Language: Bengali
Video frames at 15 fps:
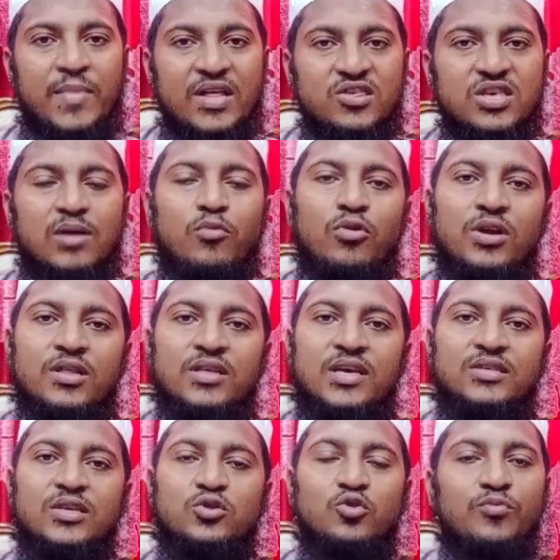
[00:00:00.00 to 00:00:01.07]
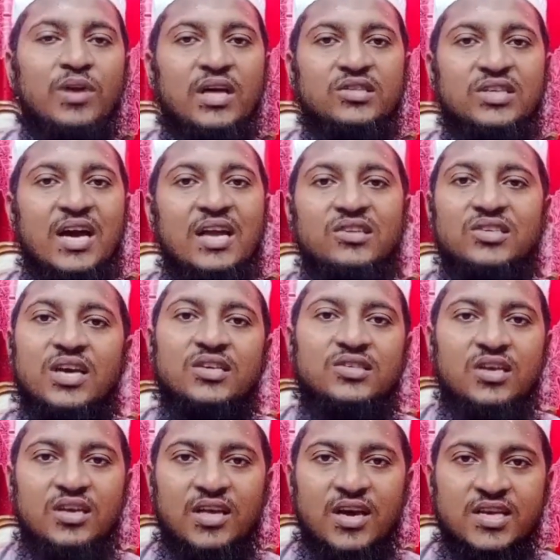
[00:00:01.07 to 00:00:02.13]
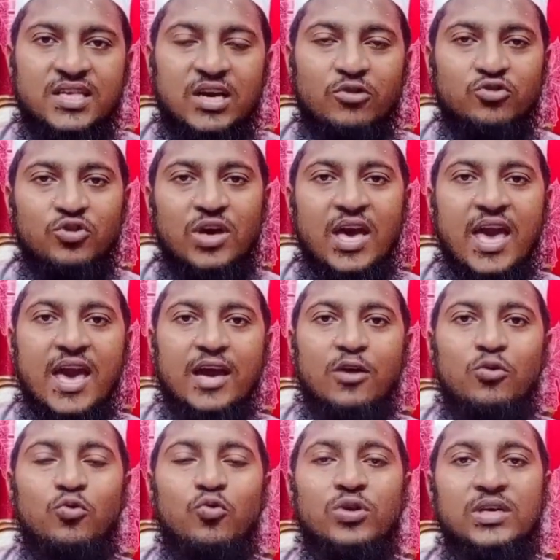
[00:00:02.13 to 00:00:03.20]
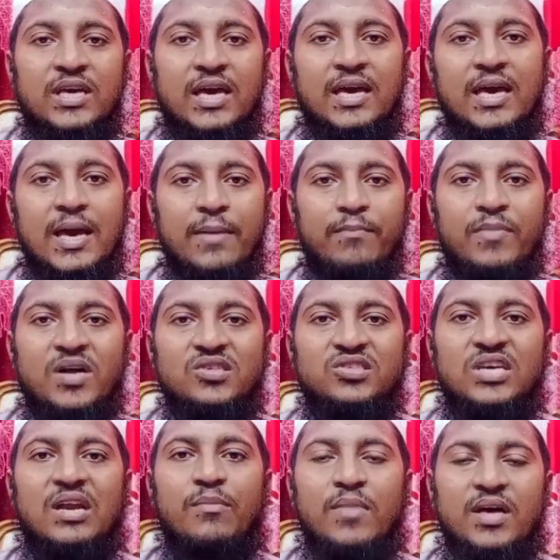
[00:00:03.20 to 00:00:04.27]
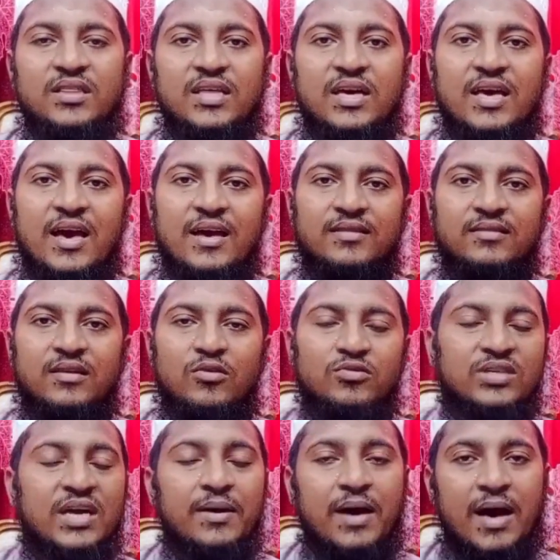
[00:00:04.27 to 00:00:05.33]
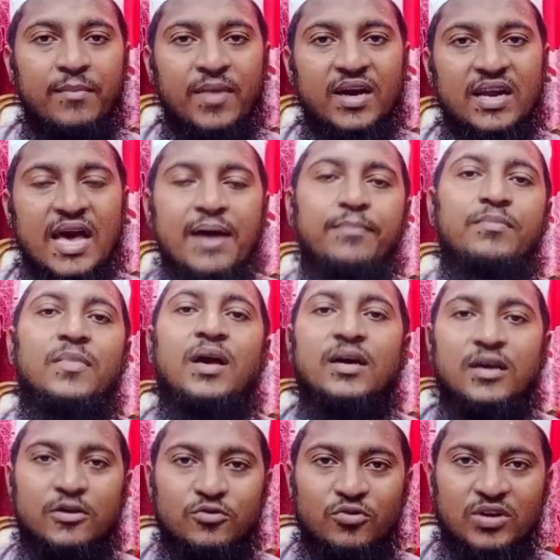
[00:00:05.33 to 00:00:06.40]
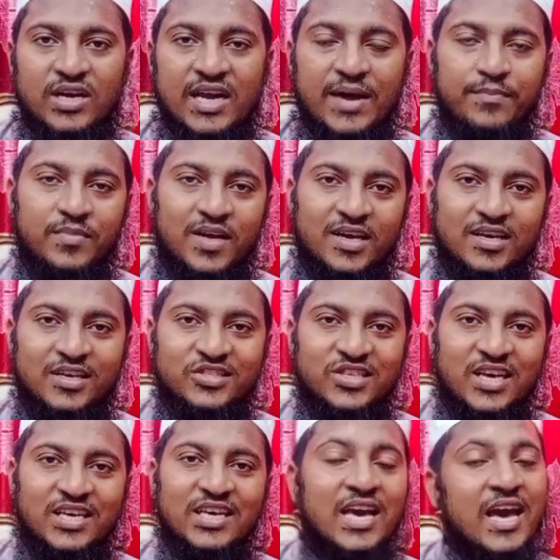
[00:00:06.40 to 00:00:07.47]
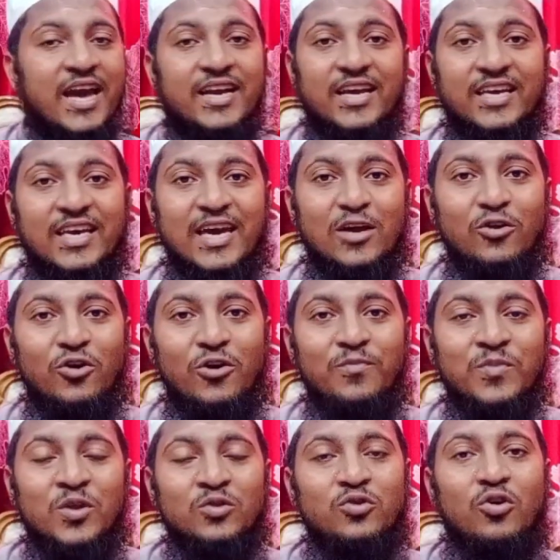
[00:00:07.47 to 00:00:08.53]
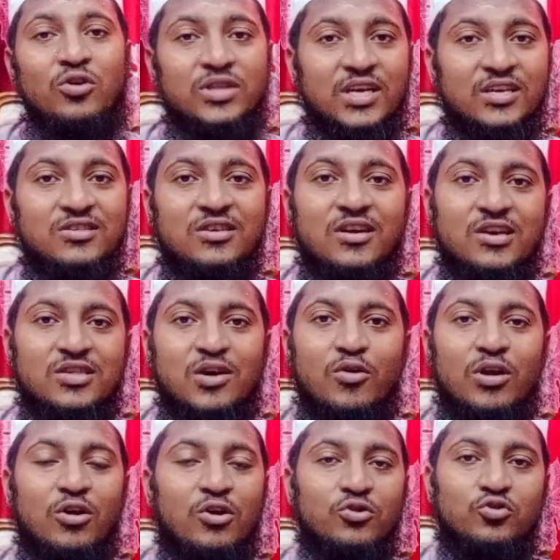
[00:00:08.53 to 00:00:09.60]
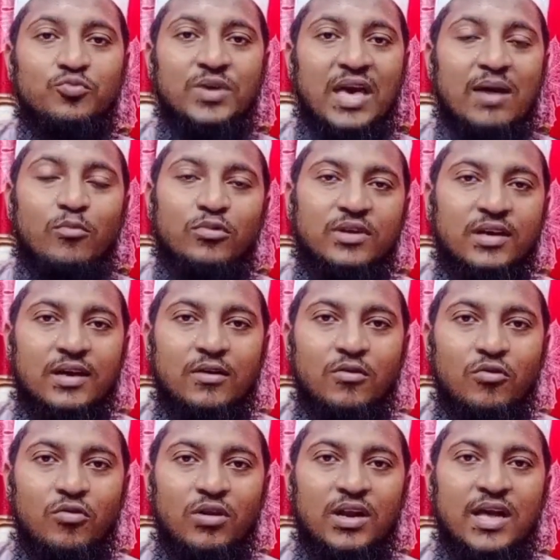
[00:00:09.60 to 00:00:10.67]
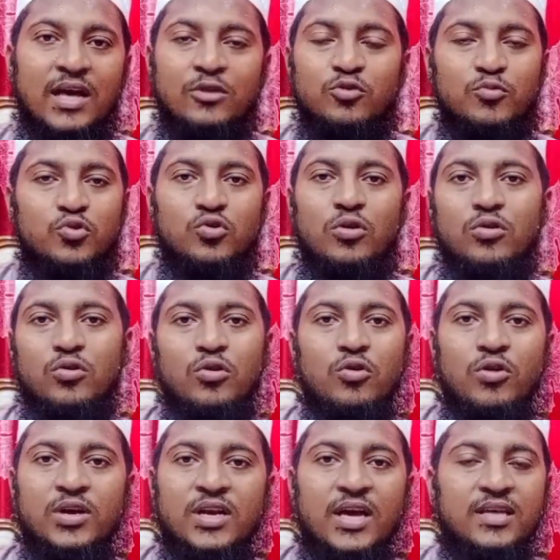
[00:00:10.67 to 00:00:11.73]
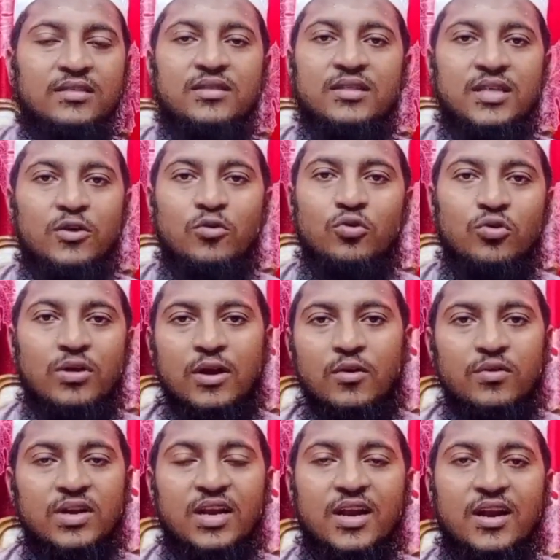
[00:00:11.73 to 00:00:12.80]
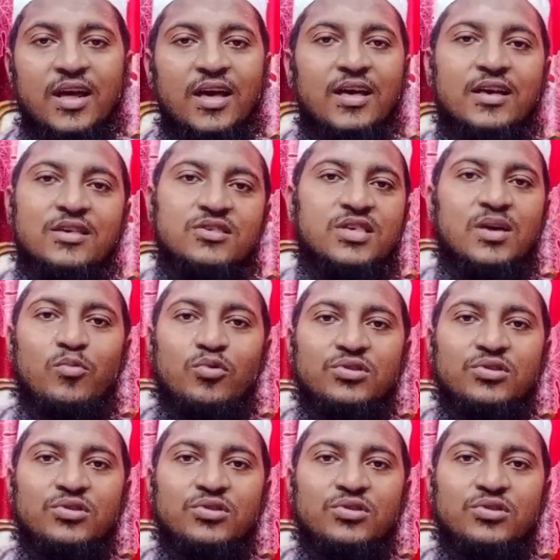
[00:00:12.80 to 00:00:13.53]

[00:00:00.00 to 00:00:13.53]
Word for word: বাদশাহ বলে দিয়েছে তোমরা যার যা ইচ্ছা নিয়ে যাও তো এক লোক গিয়ে বাদশার মাথায় হাত দিল যে আমার আপনাকে দরকার আপনাকে চাই এটা কেন তখন তাকে জিজ্ঞাসা করা হলো তুমি এমনটা কেন করলা তুমি স্বর্ণ গয়না ইত্যাদি এগুলো কেন নিলা না সে